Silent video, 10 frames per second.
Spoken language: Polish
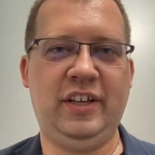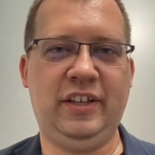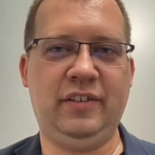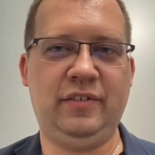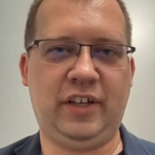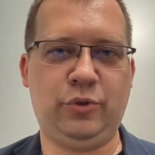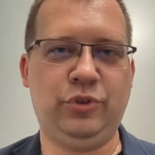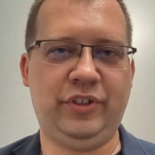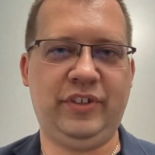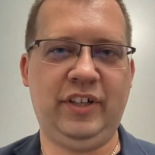arkusze
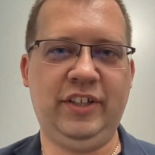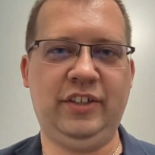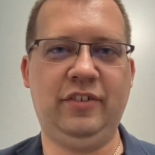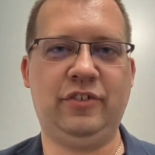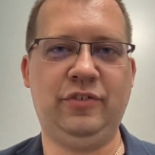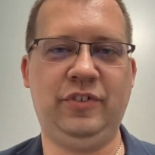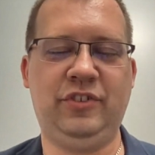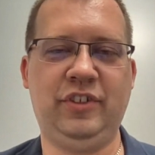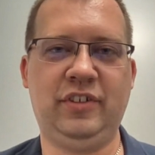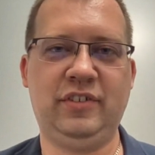z religii
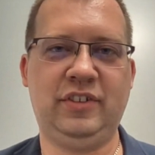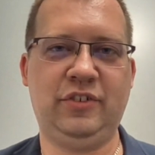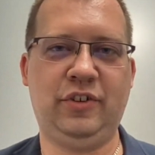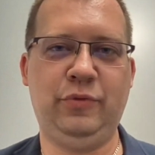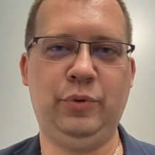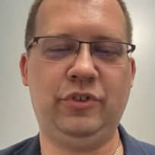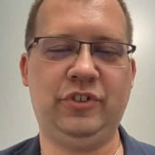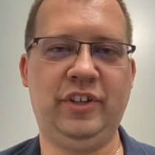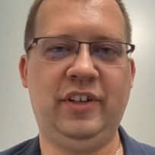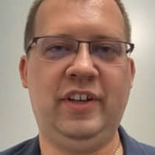oczywiście, tylko i
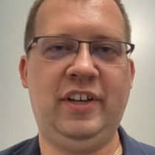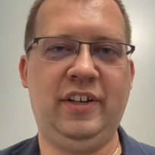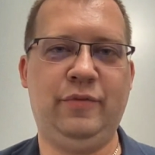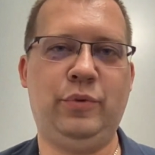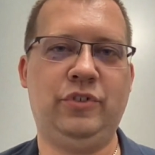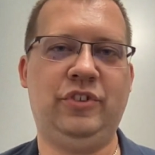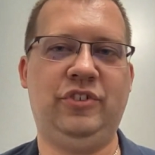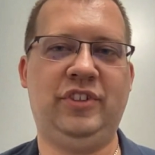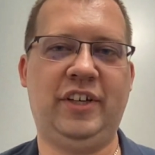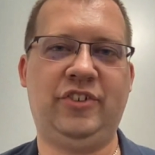wyłącznie, włączyć
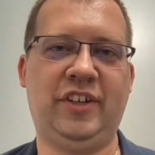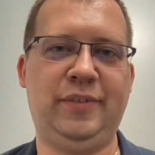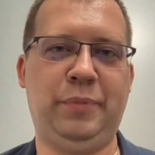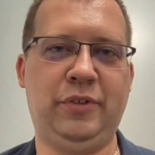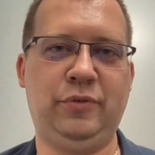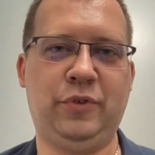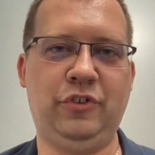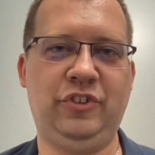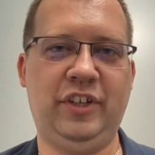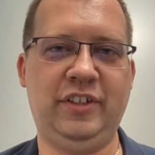także ekspertów
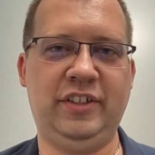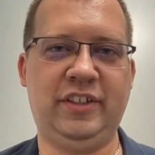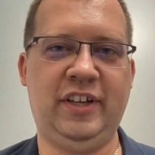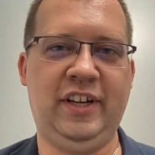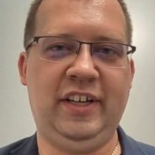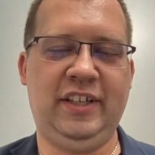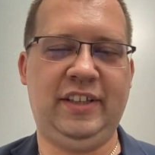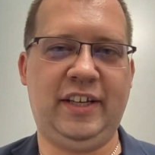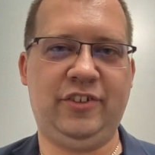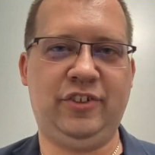kościelnych,
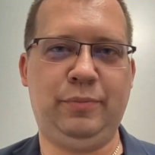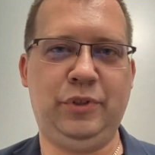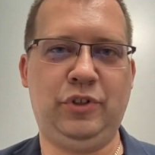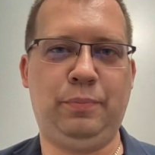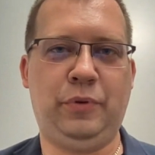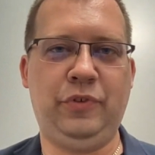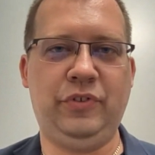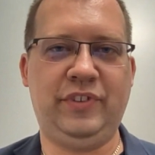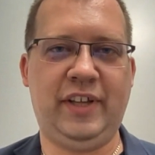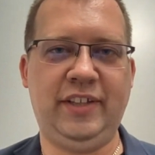tak żeby to
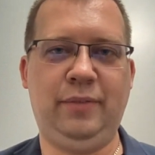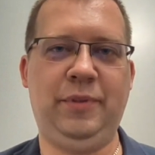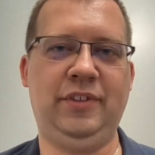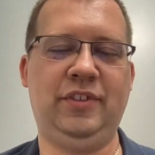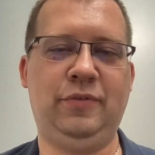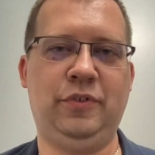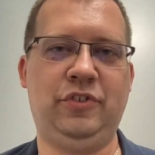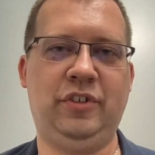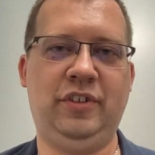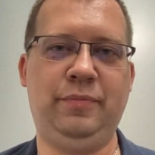powiązanie między
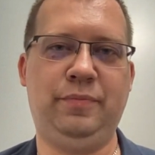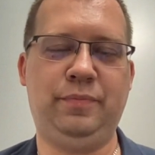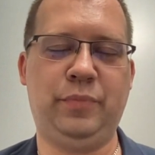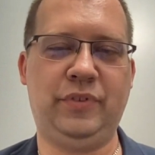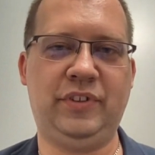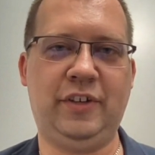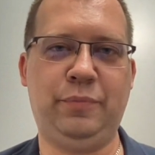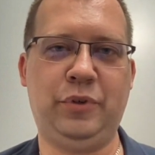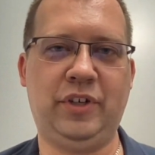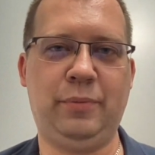tworzeniem podstaw
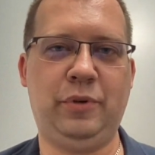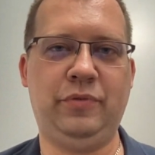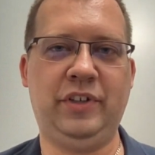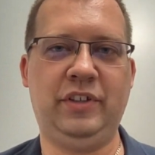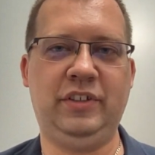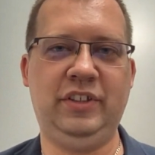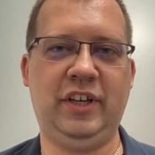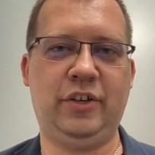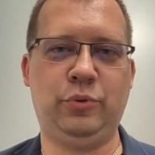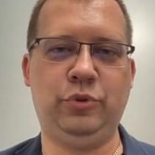programowych i
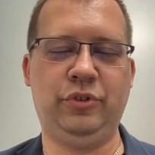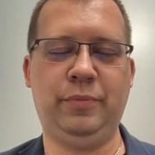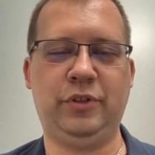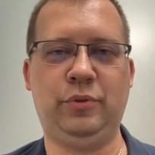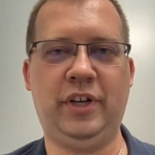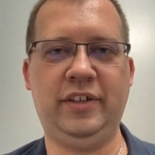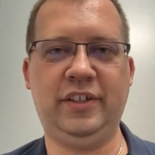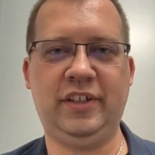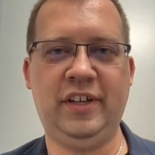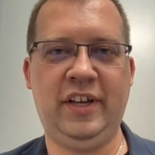arkuszy maturalnych
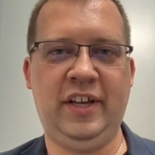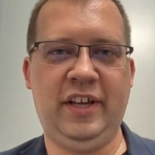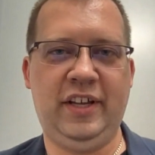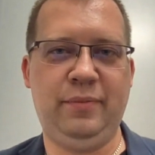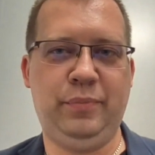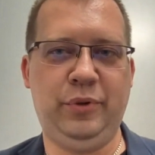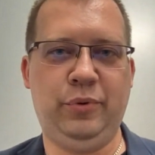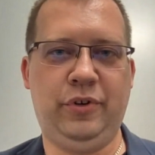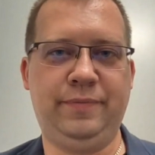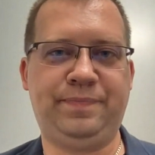było